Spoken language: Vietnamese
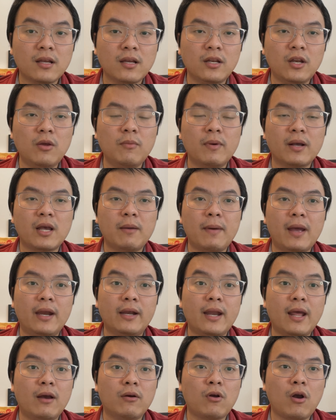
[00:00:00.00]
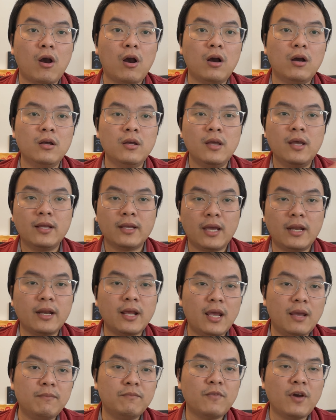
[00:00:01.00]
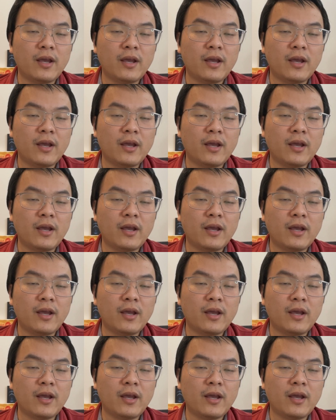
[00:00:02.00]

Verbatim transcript: nếu mà các bạn nào có kinh nghiệm